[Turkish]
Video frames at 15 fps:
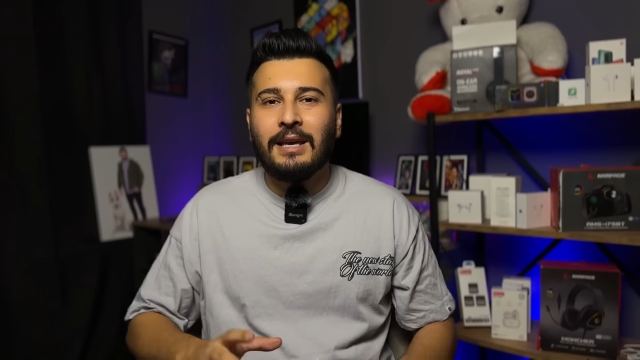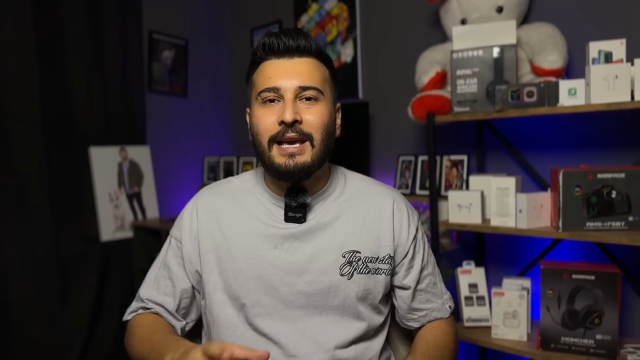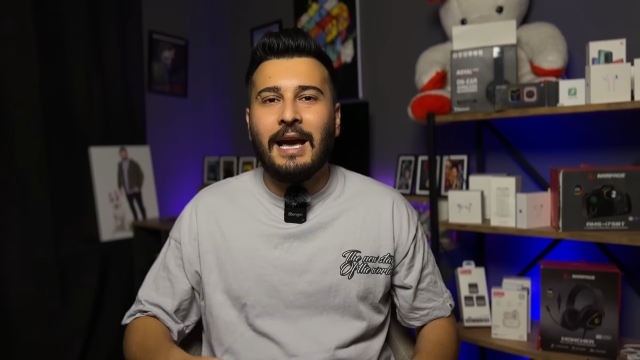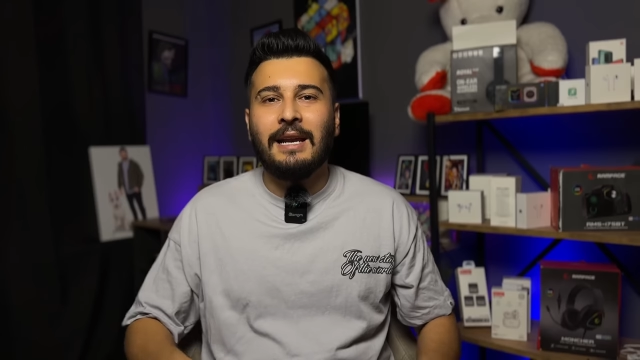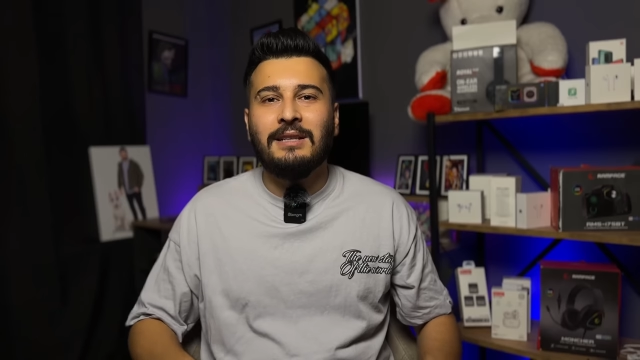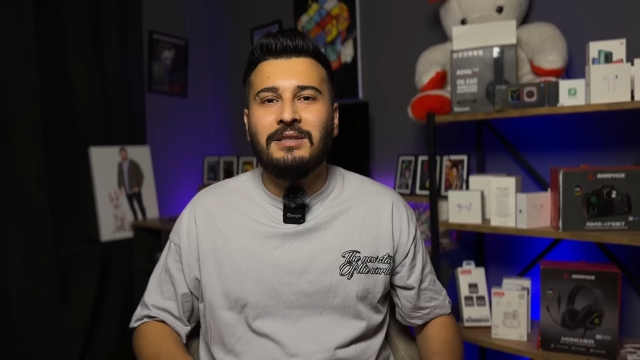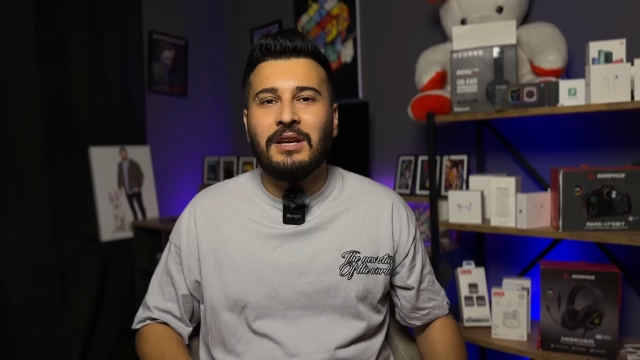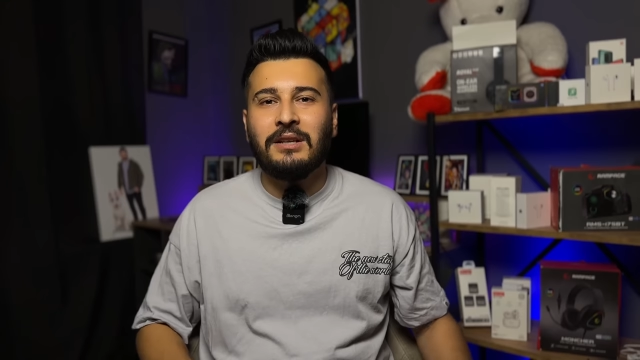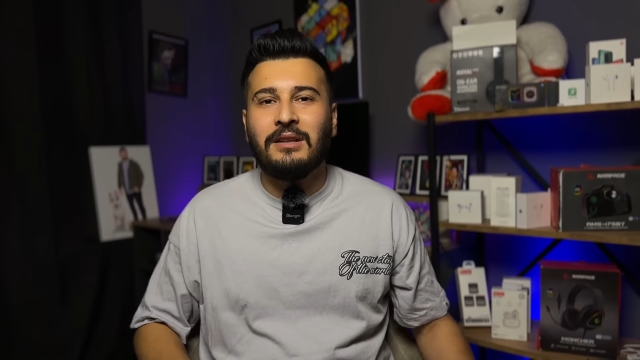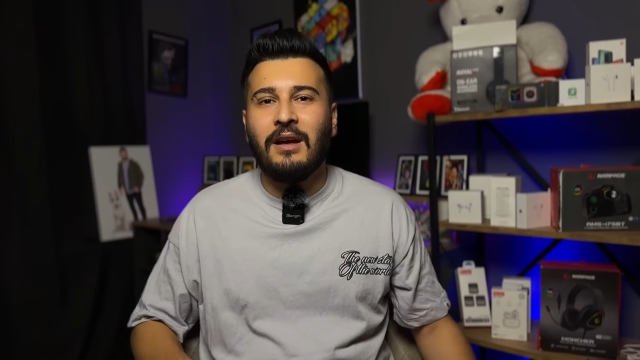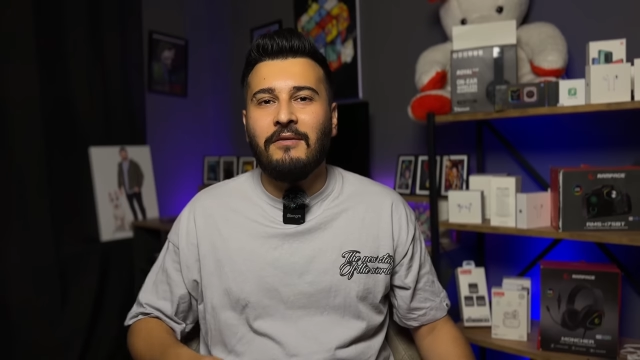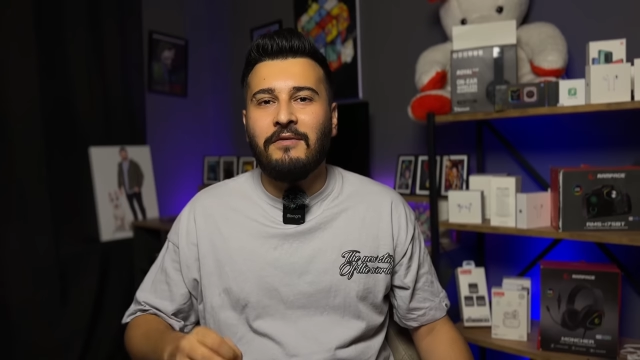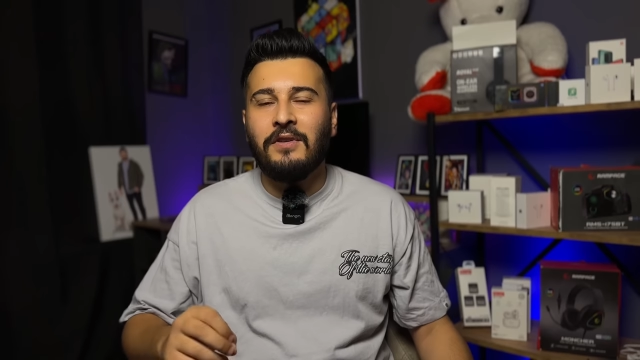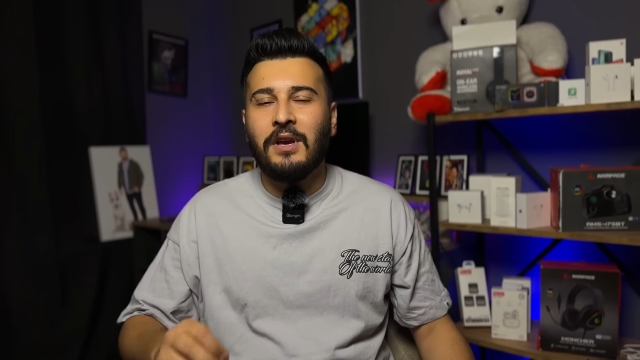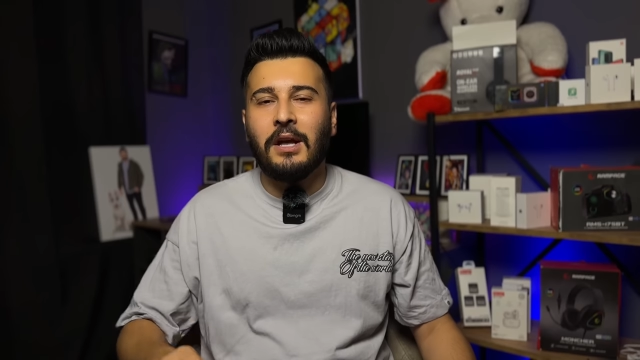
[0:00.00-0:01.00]

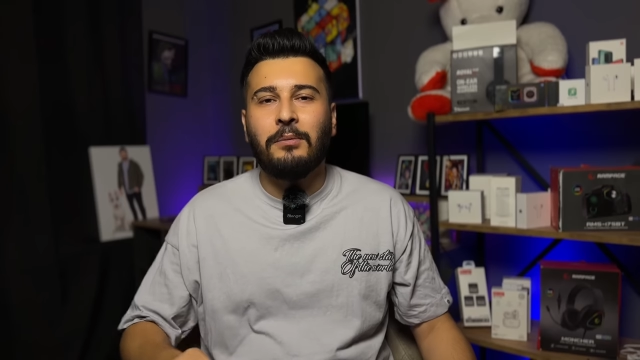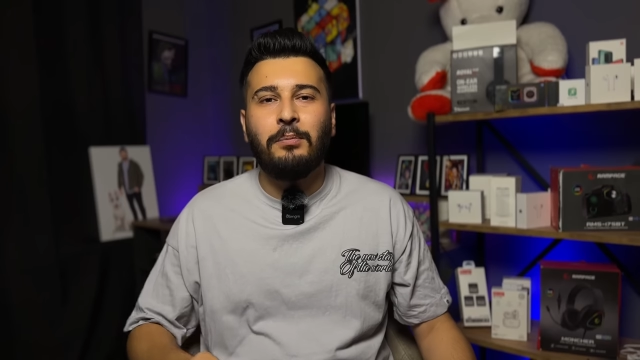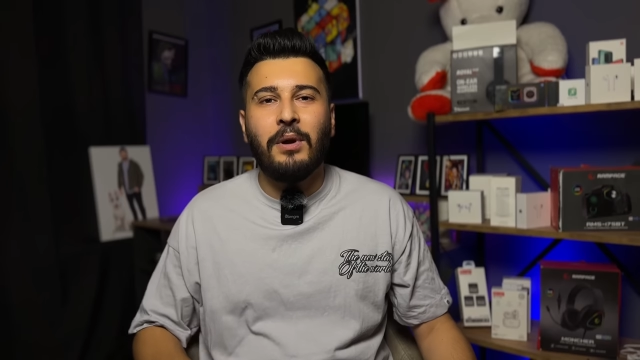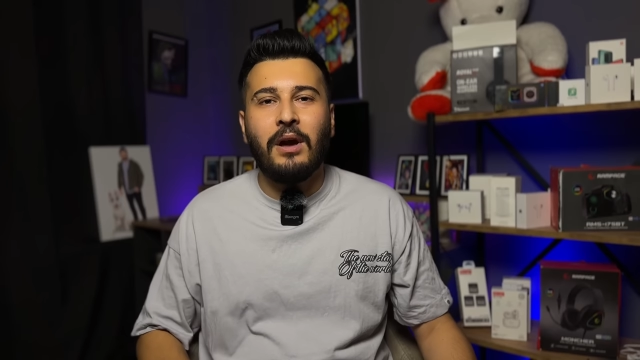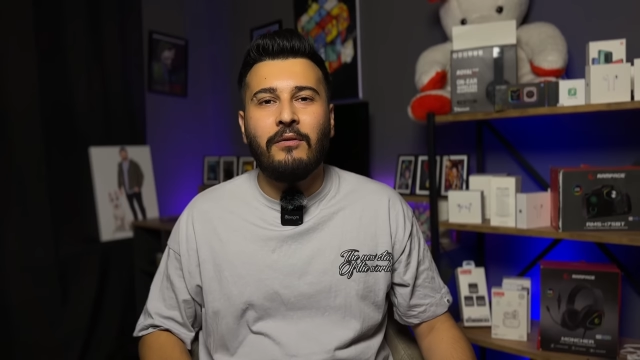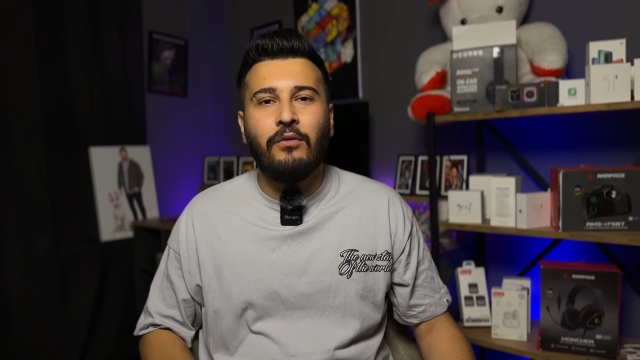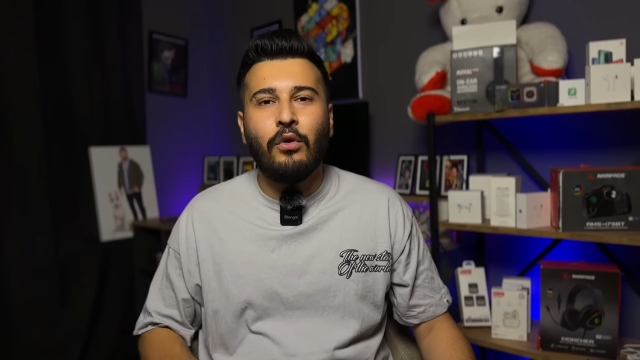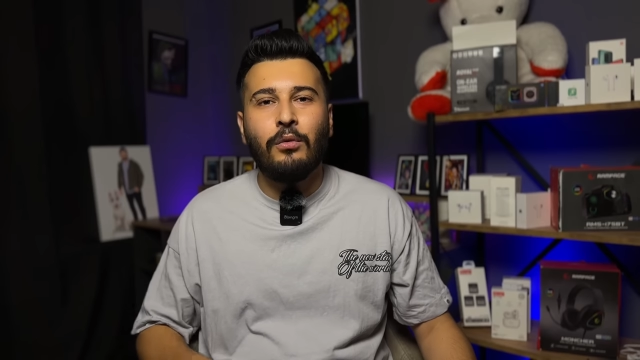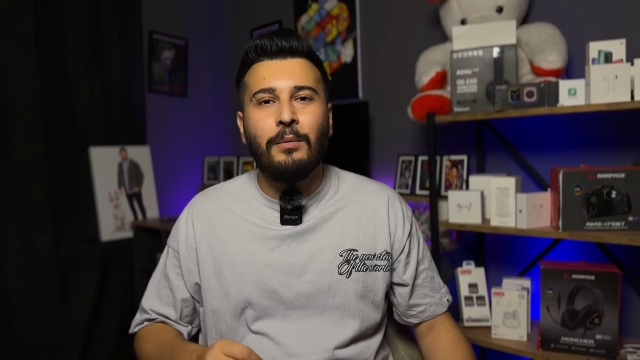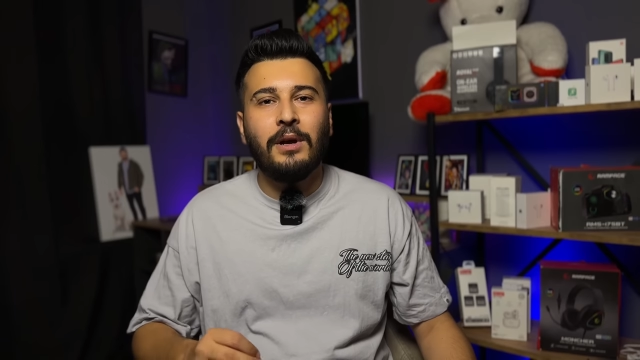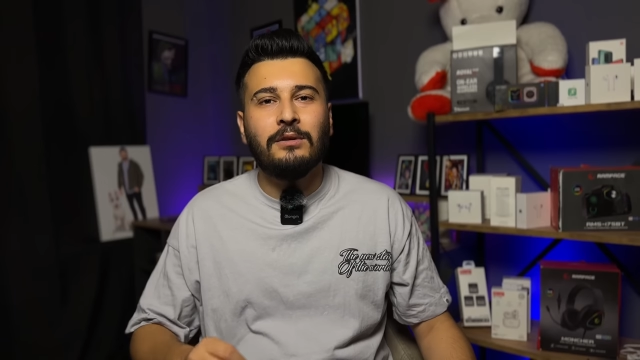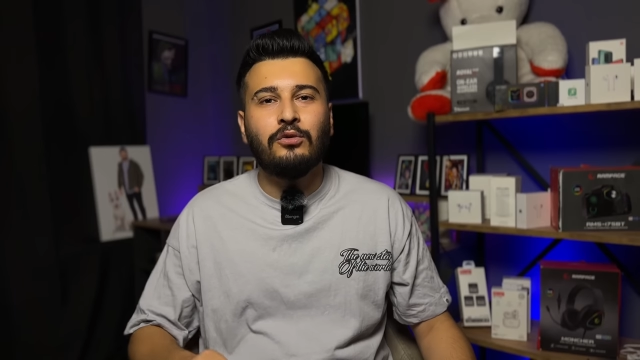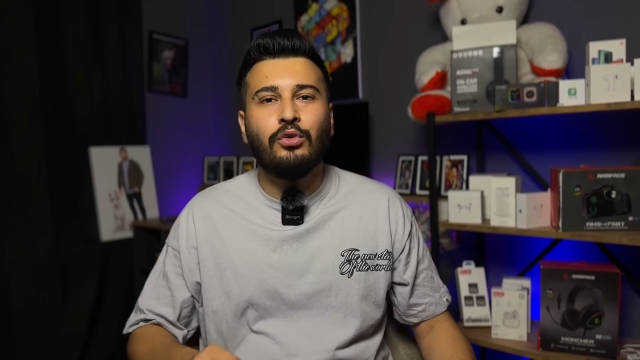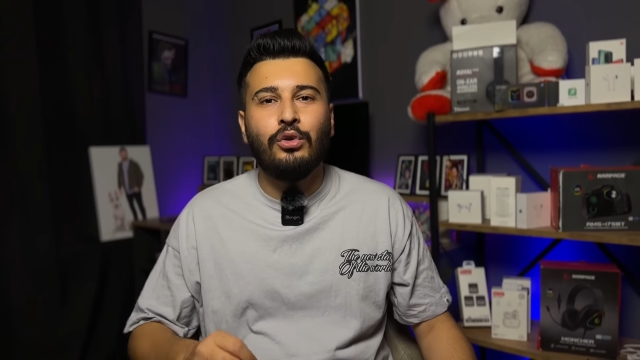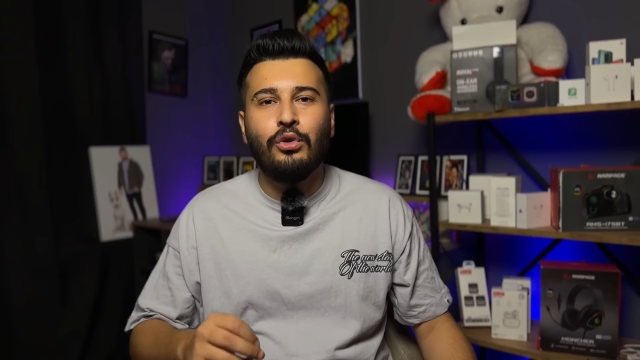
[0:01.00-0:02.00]
Gerçekten fiyat performans